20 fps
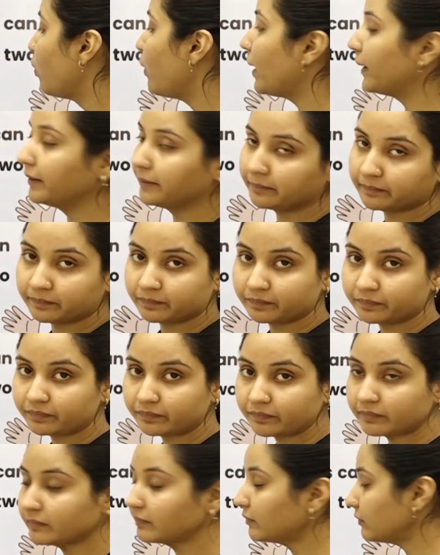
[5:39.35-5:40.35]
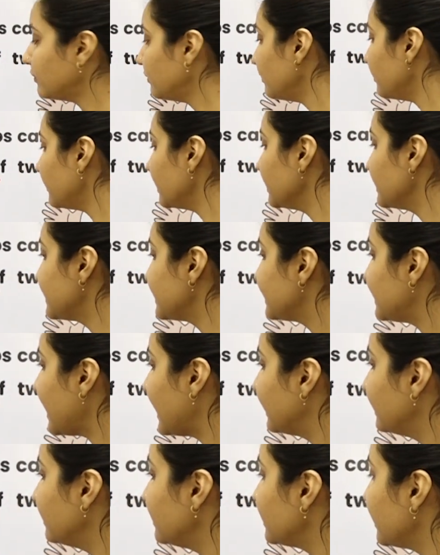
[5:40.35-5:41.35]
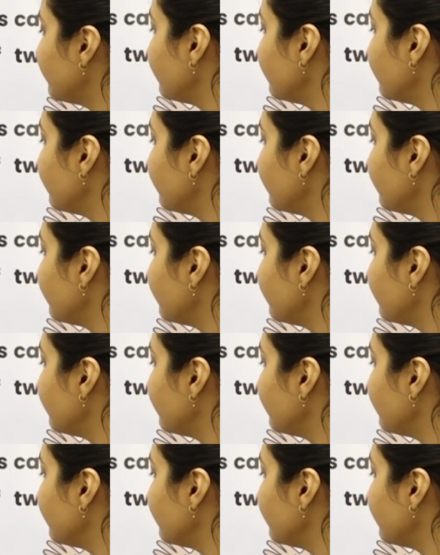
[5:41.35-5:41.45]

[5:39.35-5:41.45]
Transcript: वन स्टैंडर्ड